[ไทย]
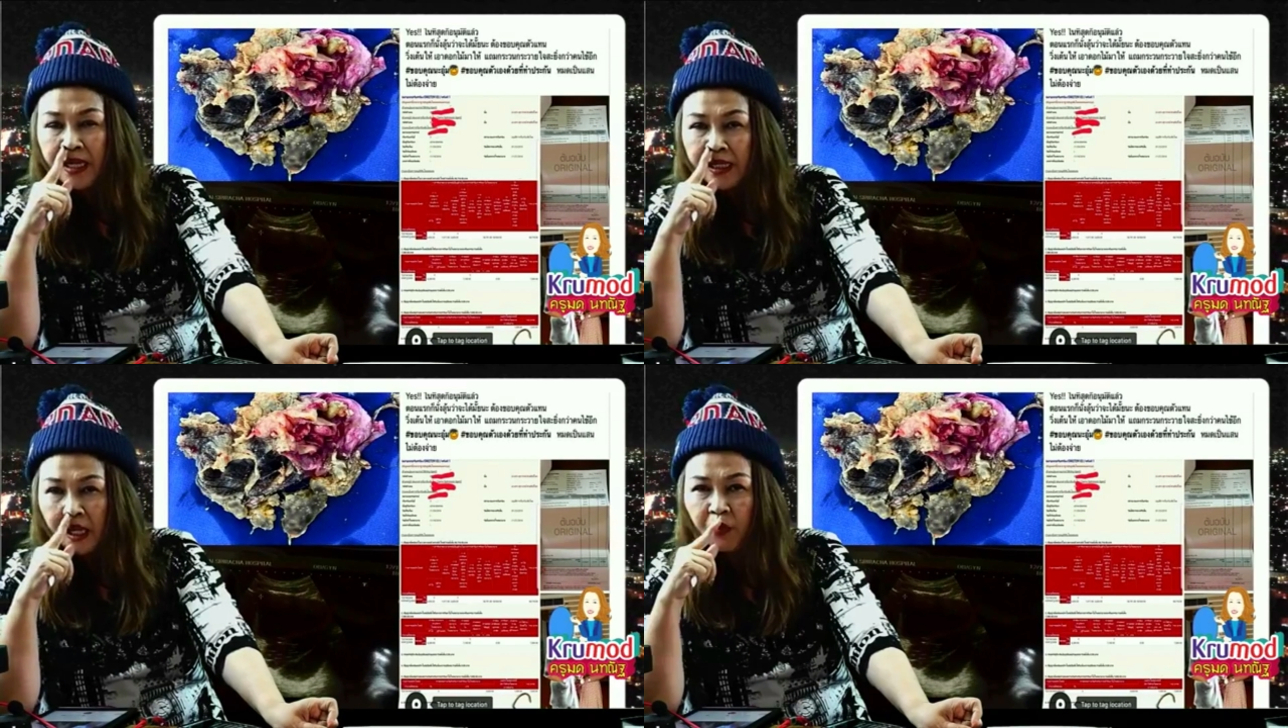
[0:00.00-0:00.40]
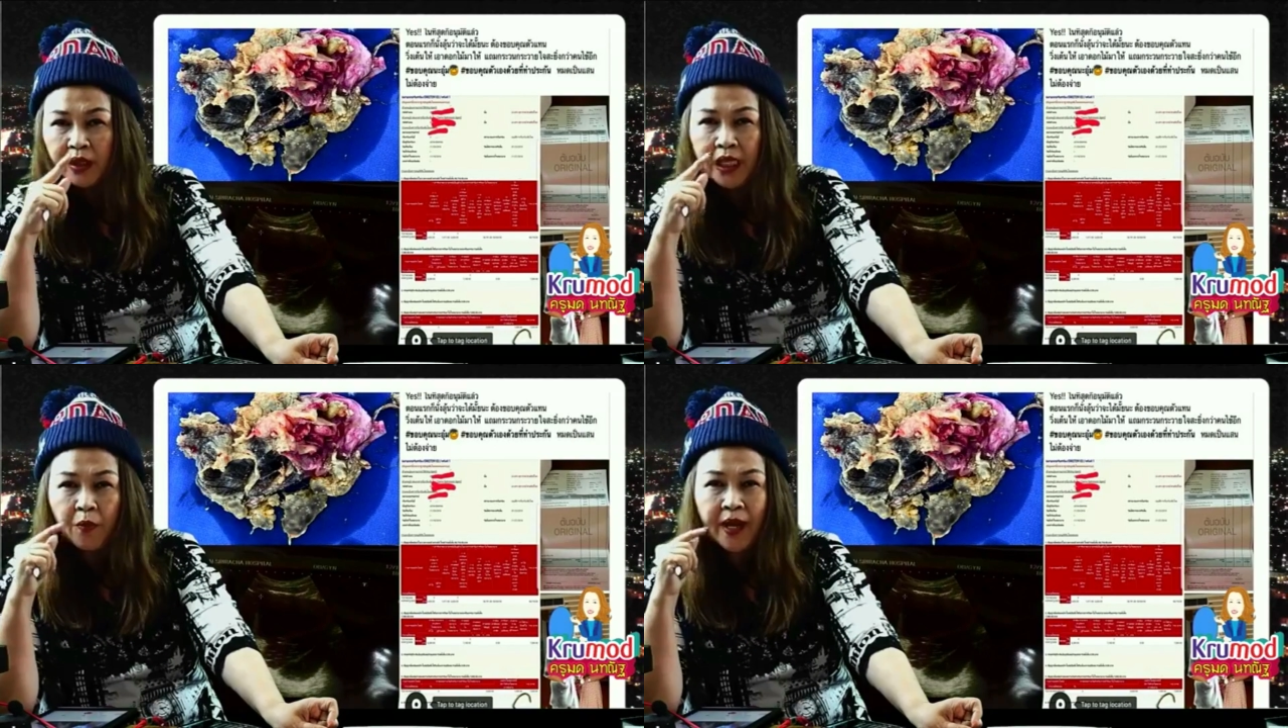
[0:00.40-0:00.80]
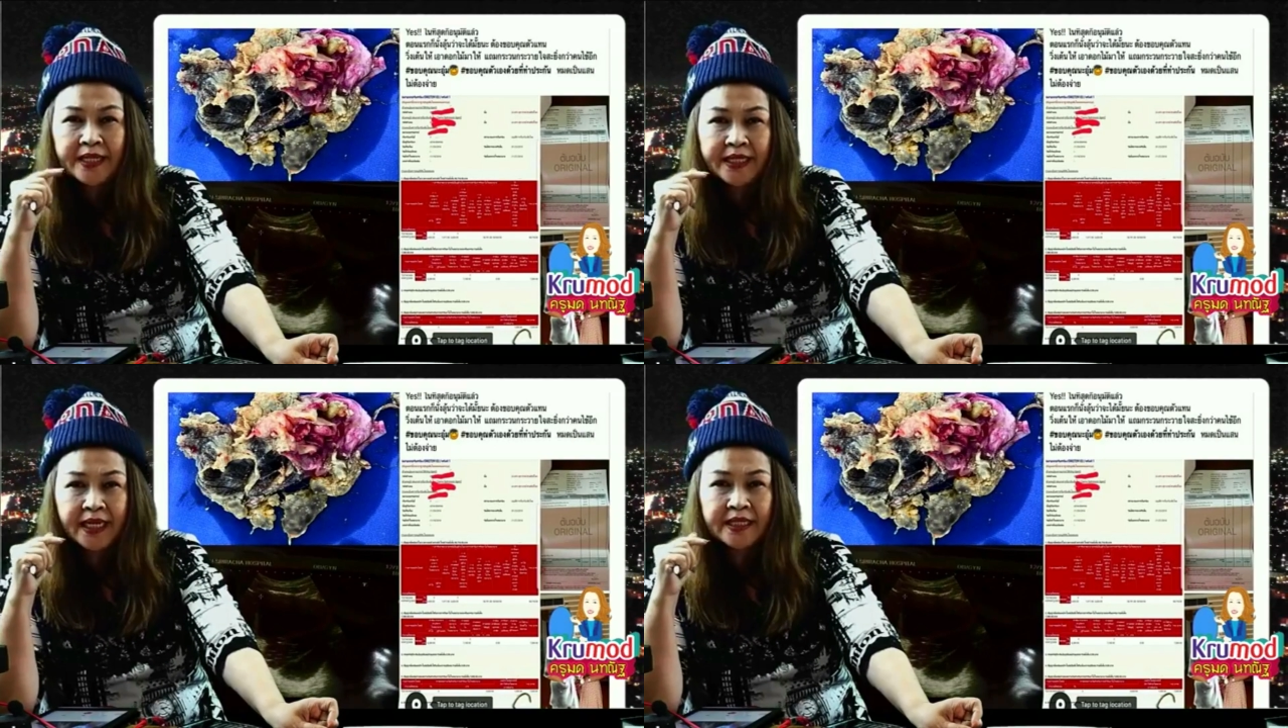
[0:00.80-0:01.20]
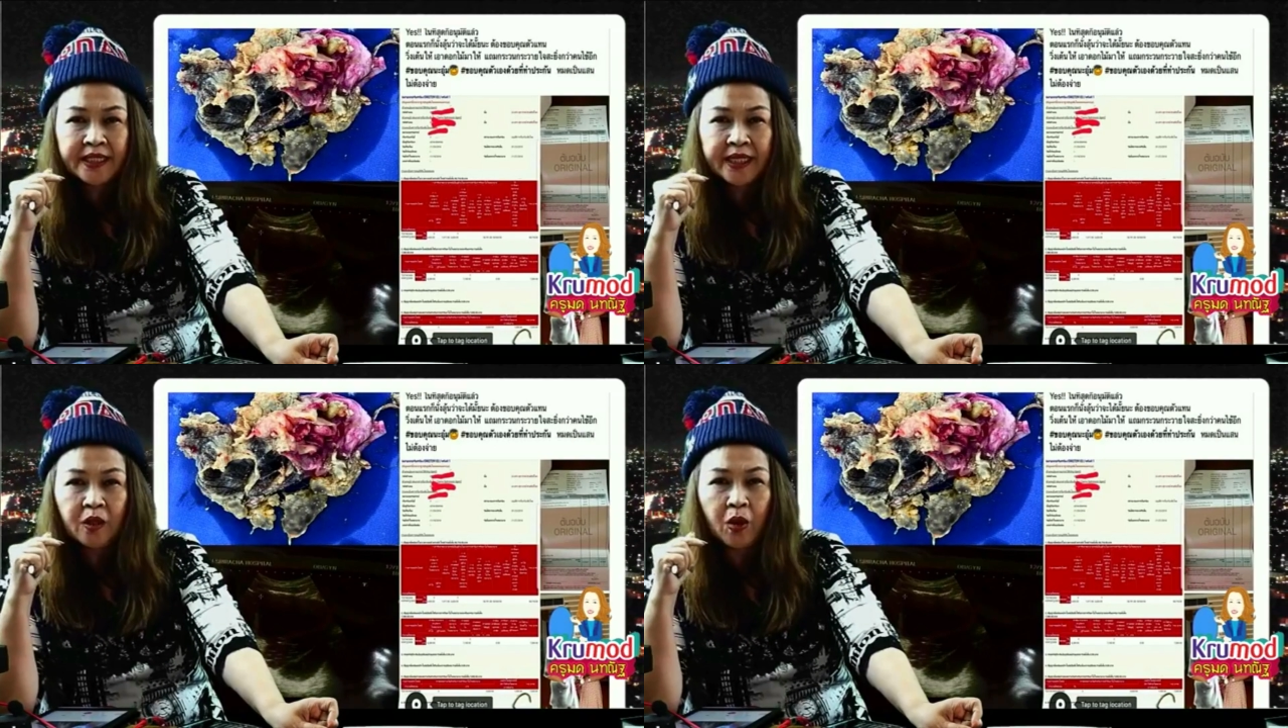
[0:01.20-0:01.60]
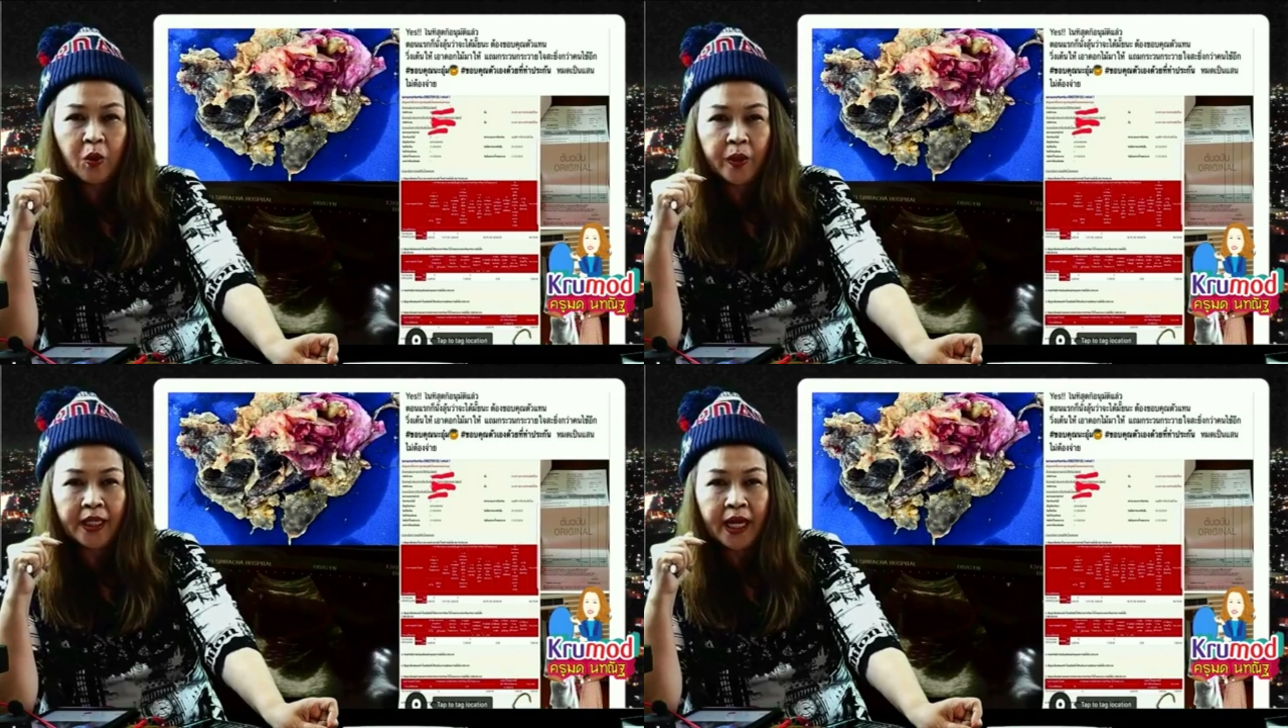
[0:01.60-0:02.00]
กระวนกระวายใจซะยิ่งกว่าค
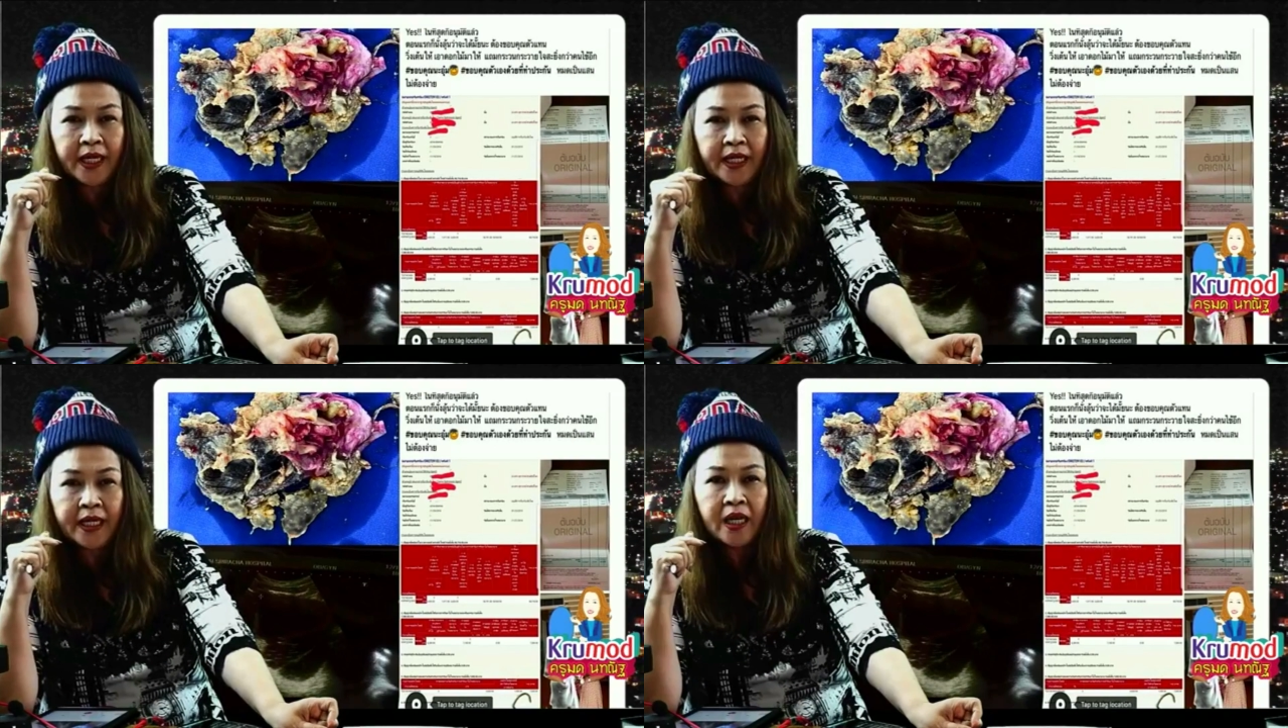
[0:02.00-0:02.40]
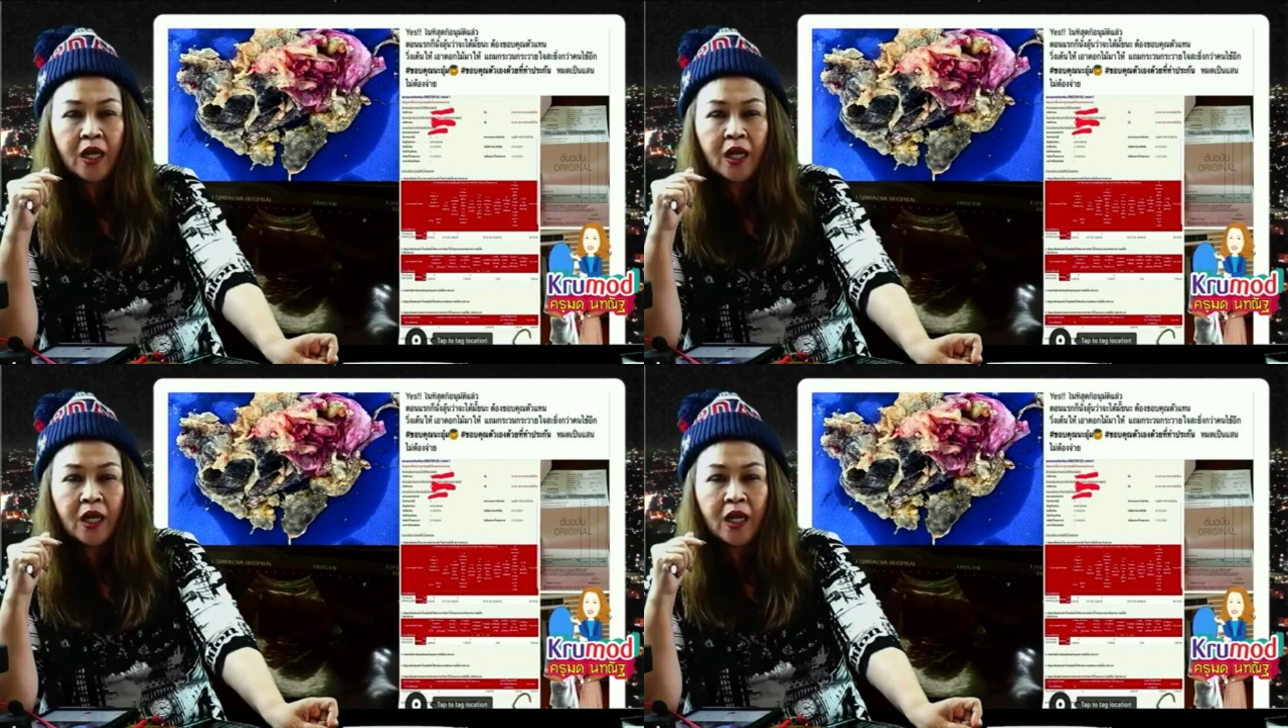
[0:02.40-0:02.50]
นไข้อีก